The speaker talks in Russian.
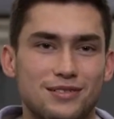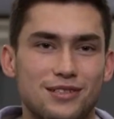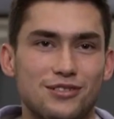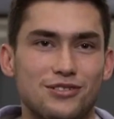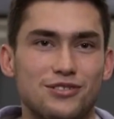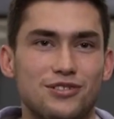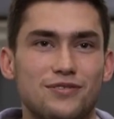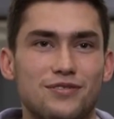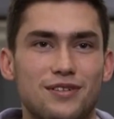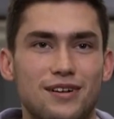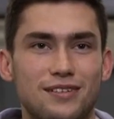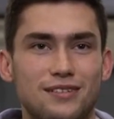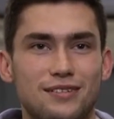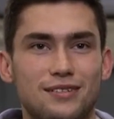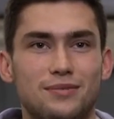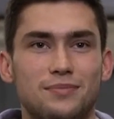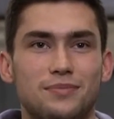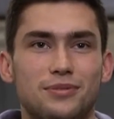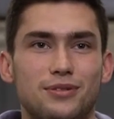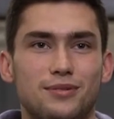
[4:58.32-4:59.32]

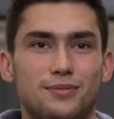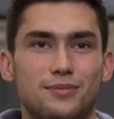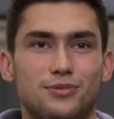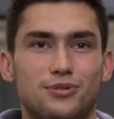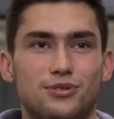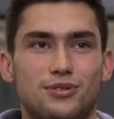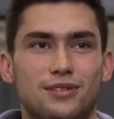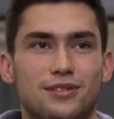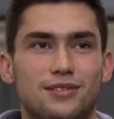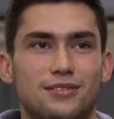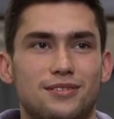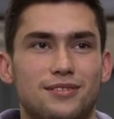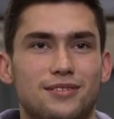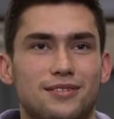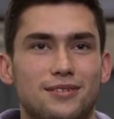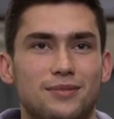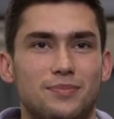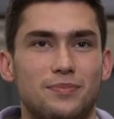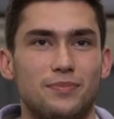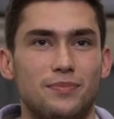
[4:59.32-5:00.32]
сложновато, потому что
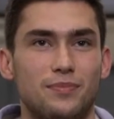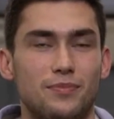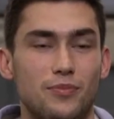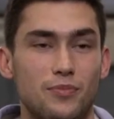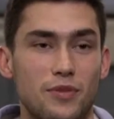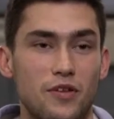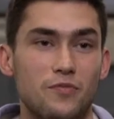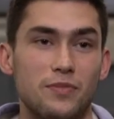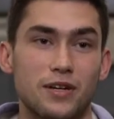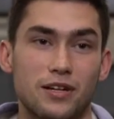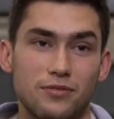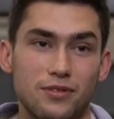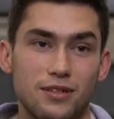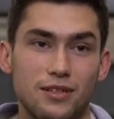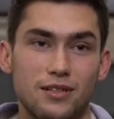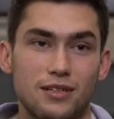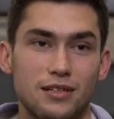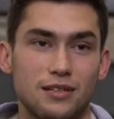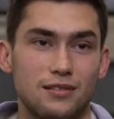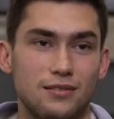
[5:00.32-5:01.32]
это меня
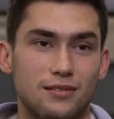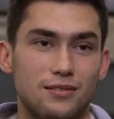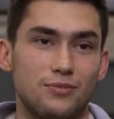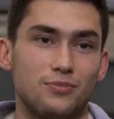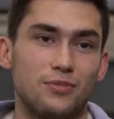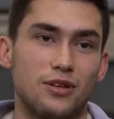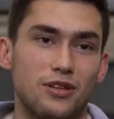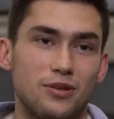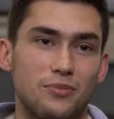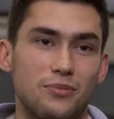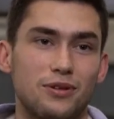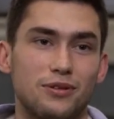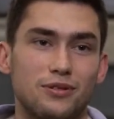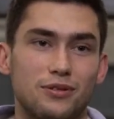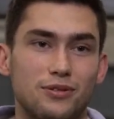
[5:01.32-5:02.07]
впервые, у меня не было